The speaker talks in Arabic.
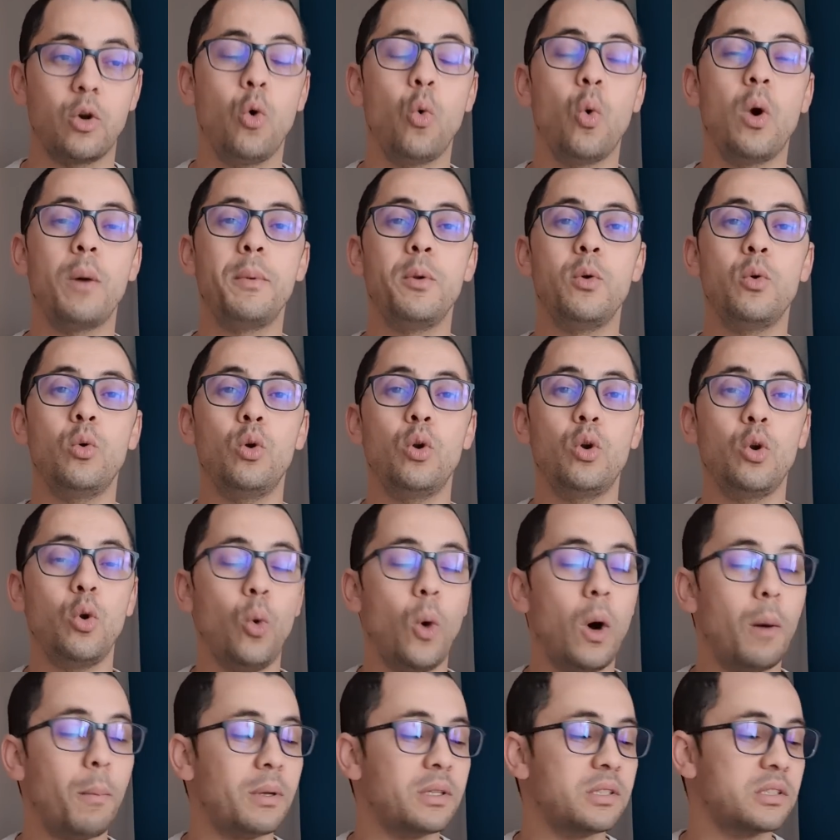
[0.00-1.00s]
هو بيقول إن
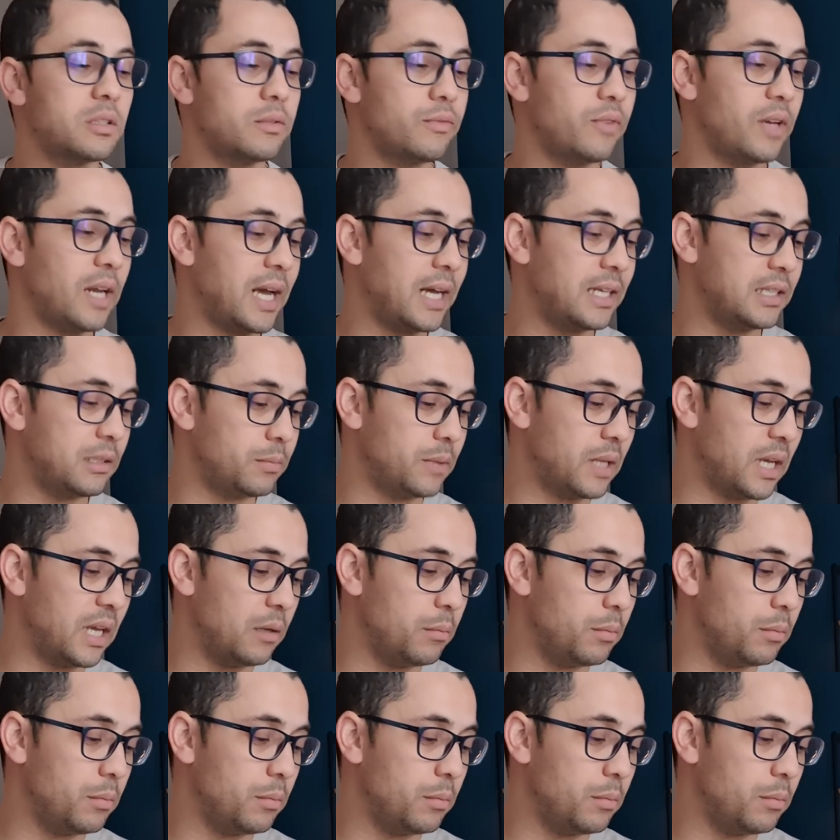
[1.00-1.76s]
هو بص في العقد بتاع